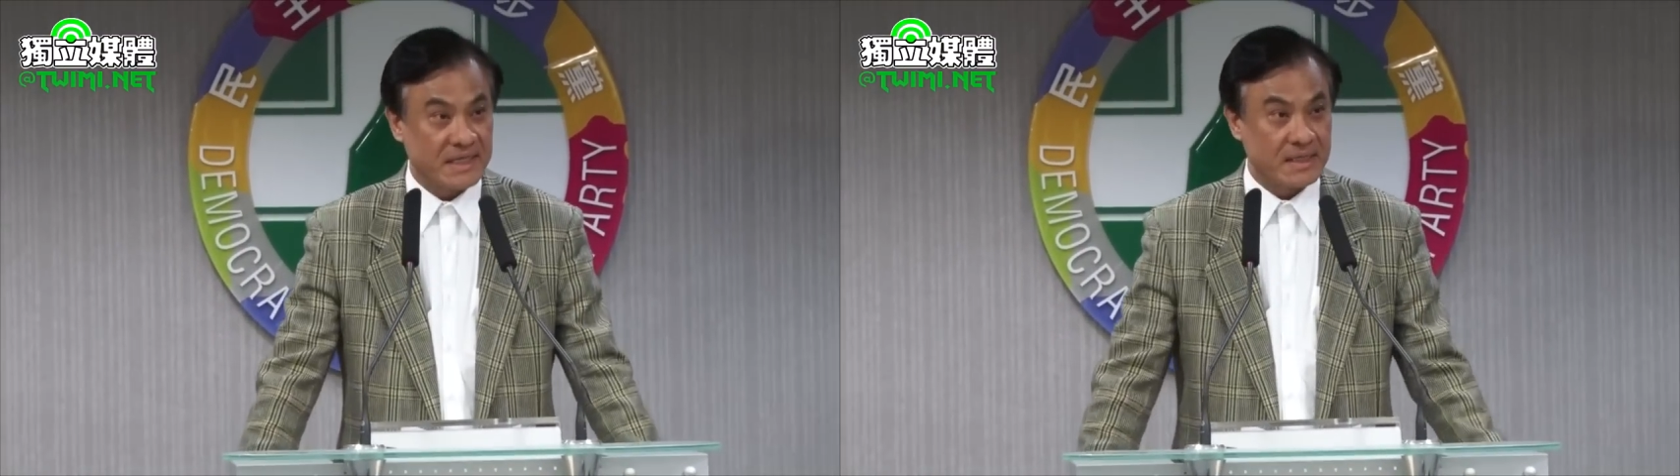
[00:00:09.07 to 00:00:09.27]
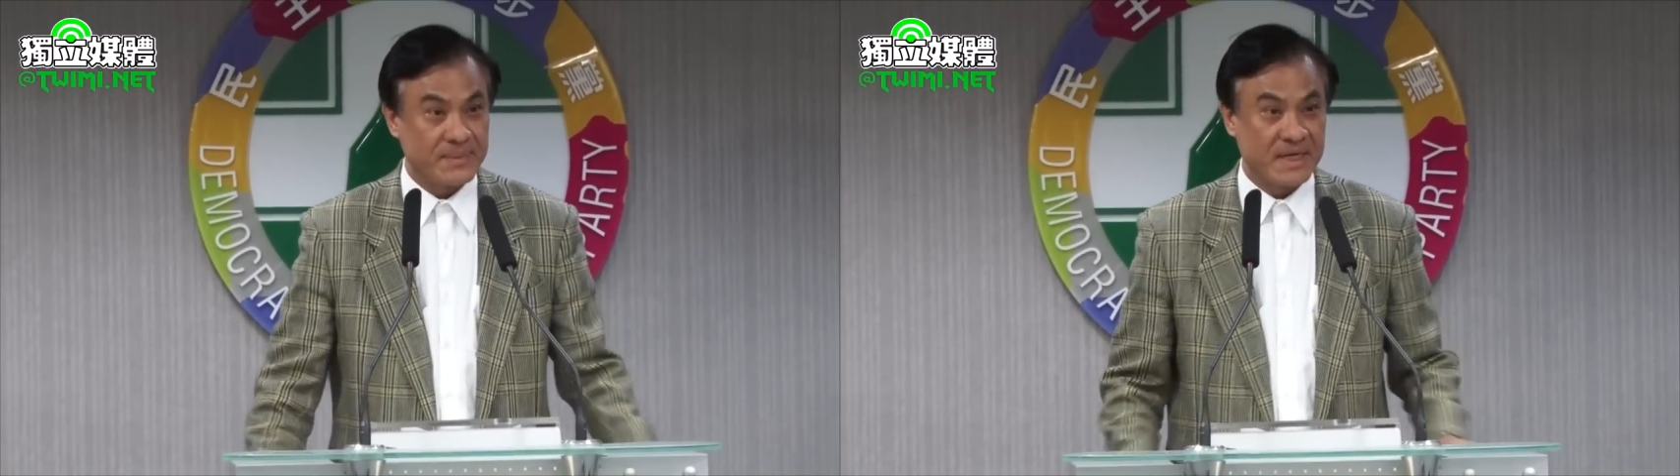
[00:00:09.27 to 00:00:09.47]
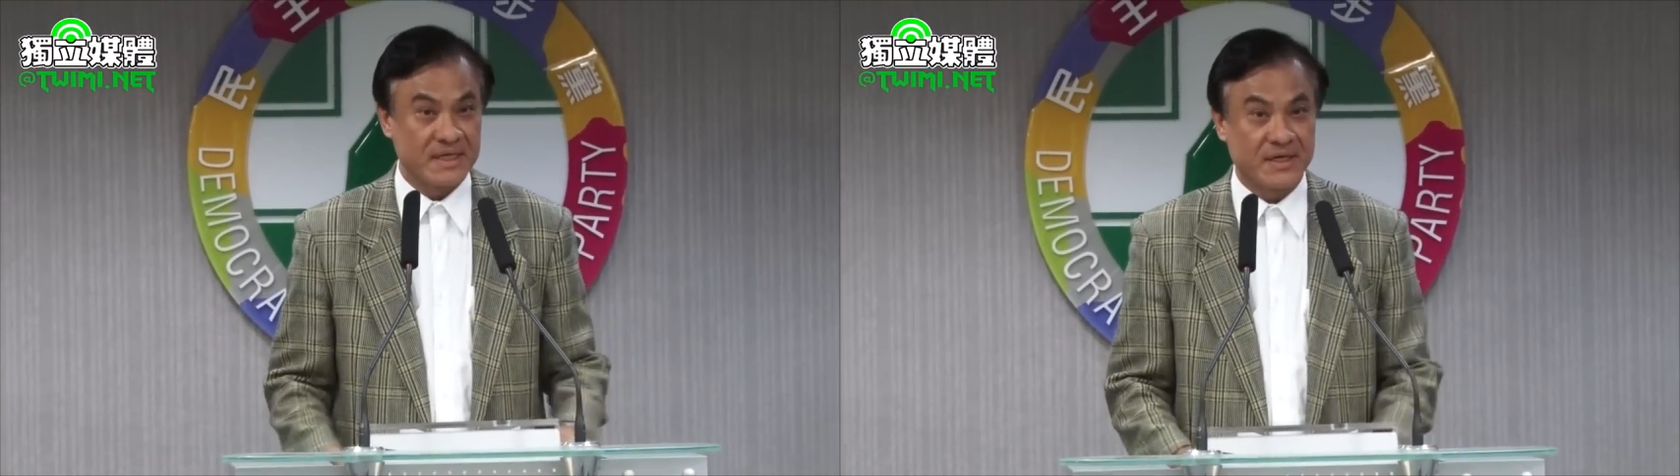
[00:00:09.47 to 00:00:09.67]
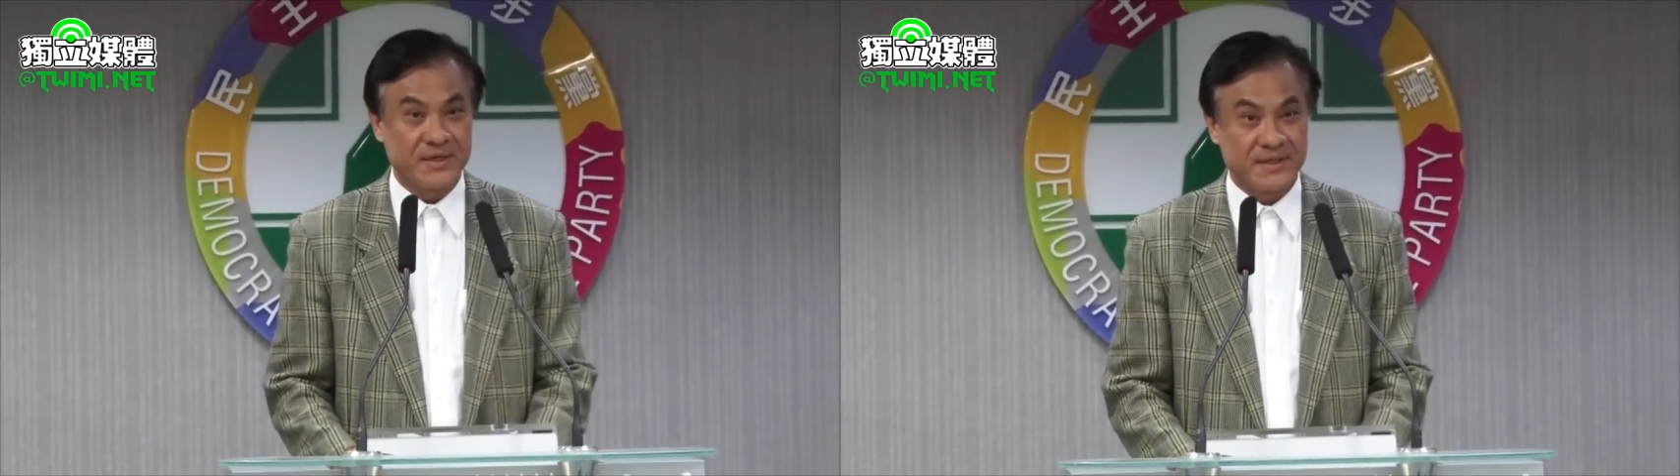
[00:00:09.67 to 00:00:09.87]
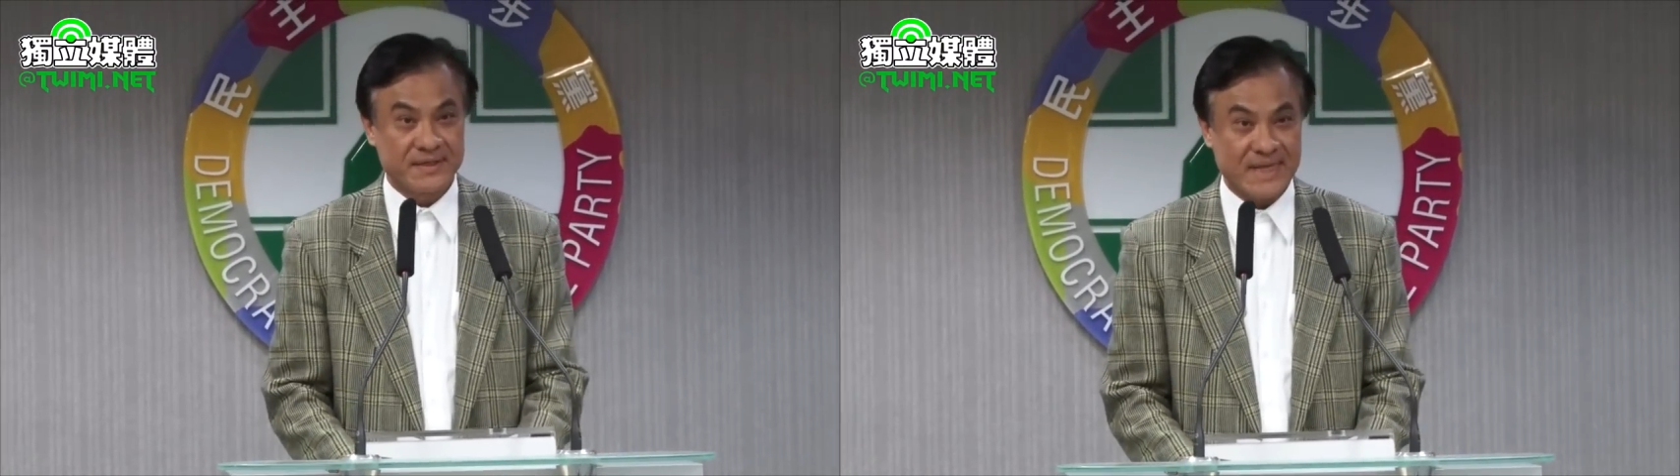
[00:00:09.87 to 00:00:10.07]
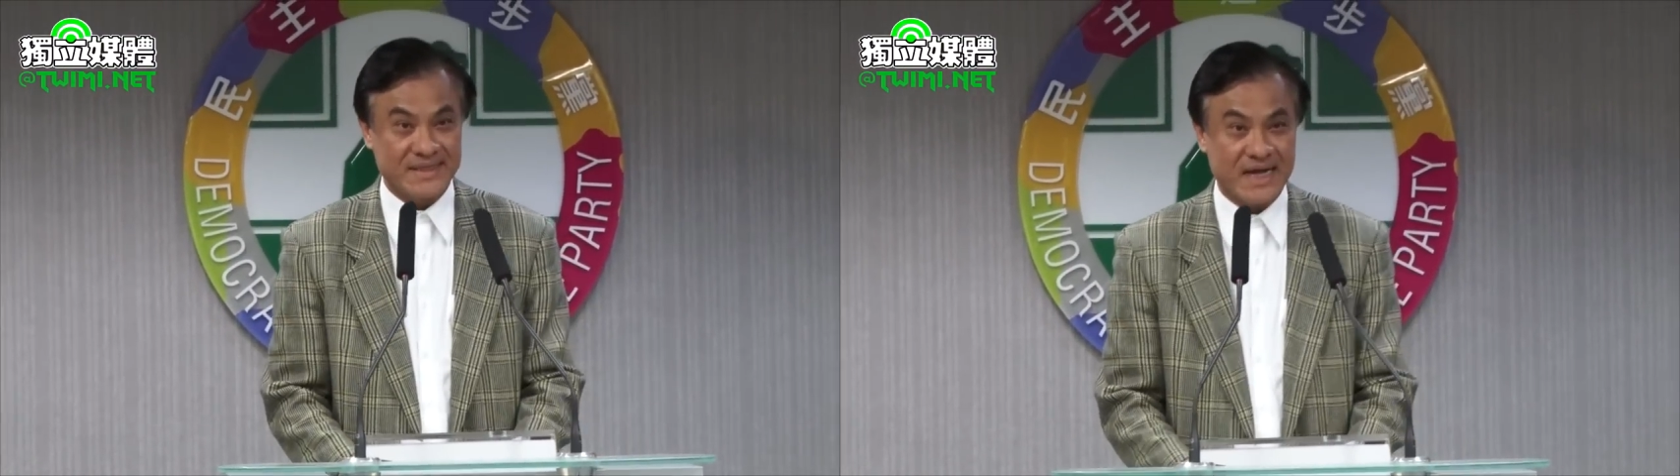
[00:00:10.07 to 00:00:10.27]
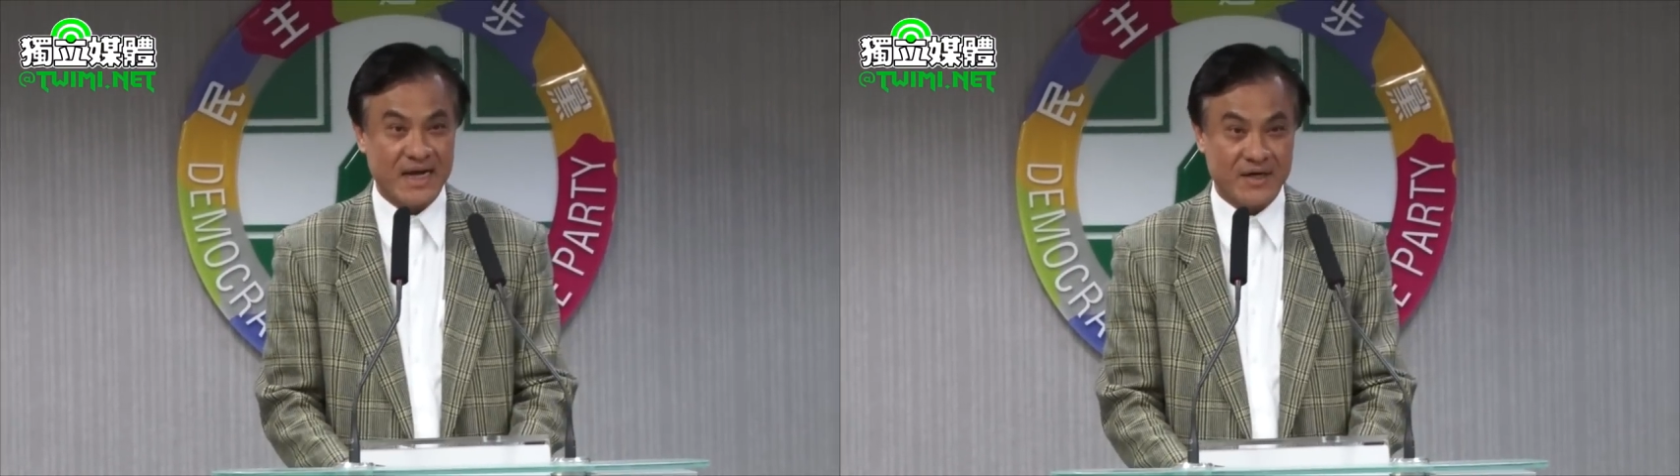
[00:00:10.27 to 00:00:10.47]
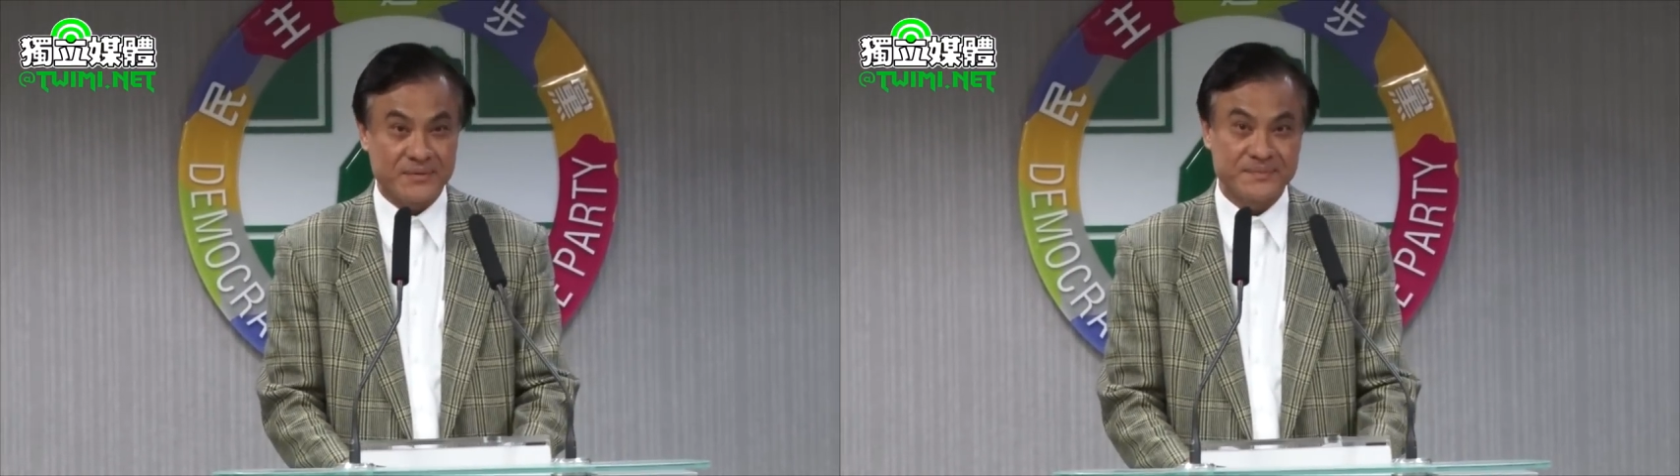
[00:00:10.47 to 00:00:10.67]
体的朋友，大家
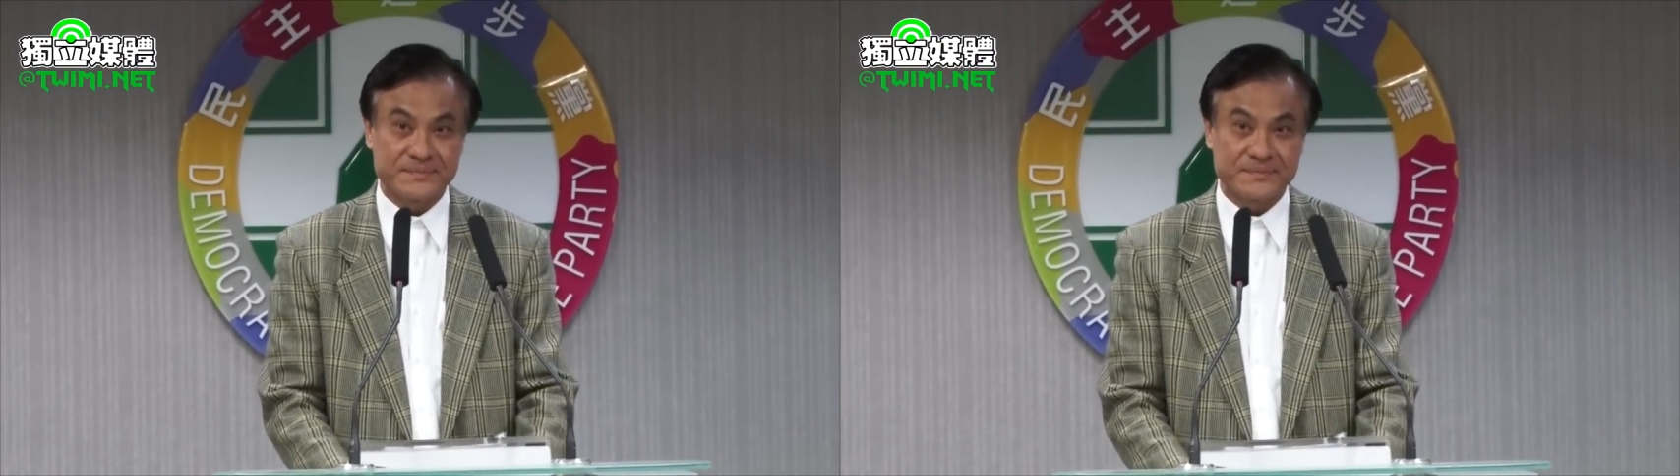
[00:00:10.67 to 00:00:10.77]
好。